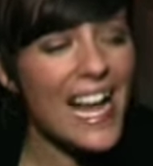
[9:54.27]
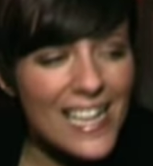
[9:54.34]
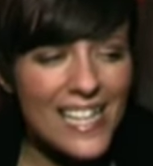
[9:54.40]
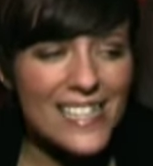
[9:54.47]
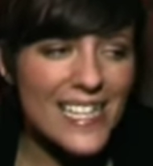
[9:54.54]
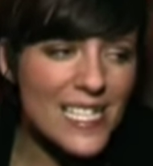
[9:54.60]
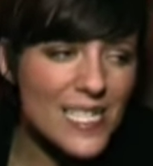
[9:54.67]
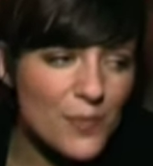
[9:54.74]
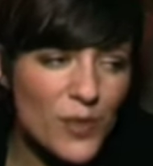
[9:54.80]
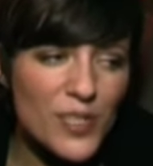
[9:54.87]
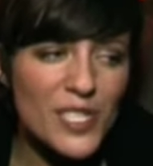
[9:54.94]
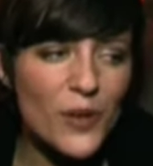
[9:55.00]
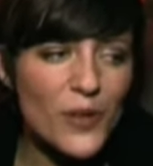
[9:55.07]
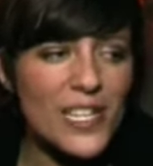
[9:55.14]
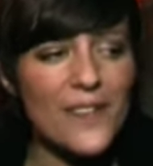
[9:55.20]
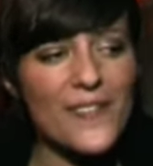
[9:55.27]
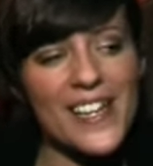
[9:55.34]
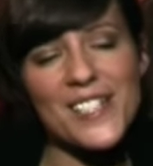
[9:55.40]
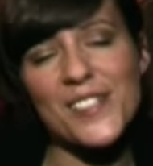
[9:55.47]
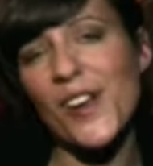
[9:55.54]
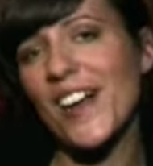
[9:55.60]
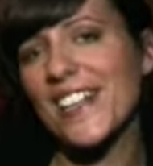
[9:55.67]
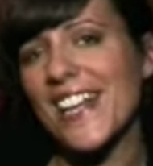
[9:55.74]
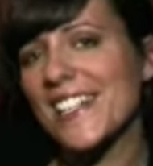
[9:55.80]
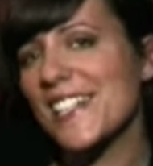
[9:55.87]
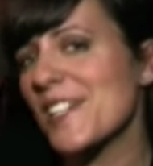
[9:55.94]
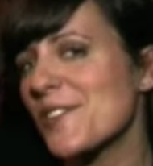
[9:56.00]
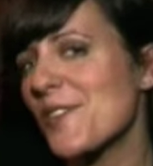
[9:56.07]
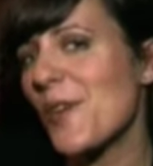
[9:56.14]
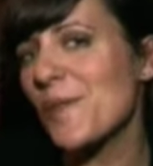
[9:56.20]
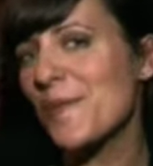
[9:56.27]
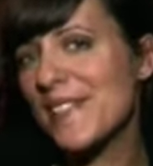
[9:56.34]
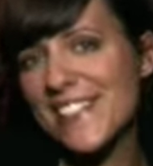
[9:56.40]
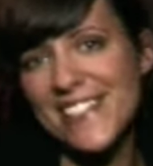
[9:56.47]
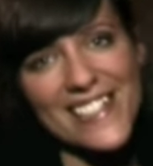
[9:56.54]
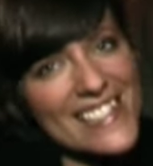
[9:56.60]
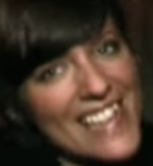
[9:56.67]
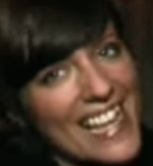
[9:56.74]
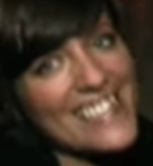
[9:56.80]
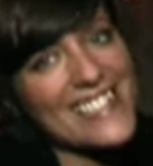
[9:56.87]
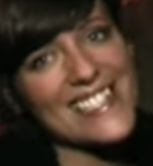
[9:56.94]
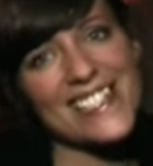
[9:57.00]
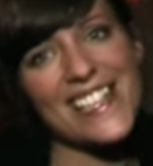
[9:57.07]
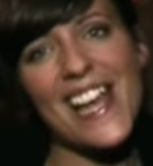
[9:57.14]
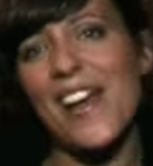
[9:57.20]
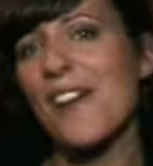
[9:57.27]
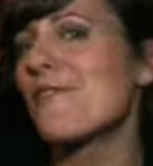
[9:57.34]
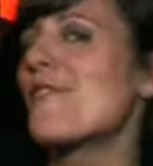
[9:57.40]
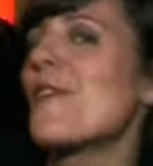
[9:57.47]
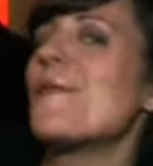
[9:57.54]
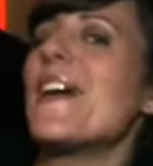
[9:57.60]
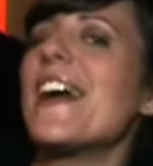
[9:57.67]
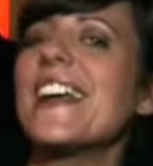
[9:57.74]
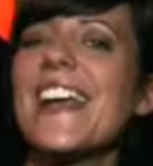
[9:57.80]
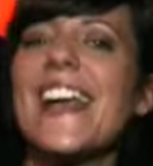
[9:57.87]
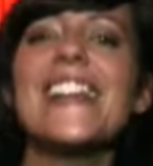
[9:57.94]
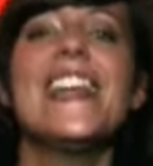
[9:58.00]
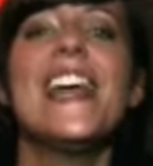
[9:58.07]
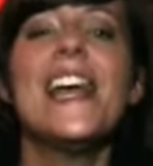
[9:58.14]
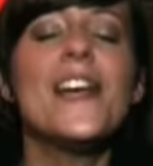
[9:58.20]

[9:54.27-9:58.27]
Allerdings muss ich unterwegs noch an der Disco ein bisschen tanzen äh, vorbeigehen.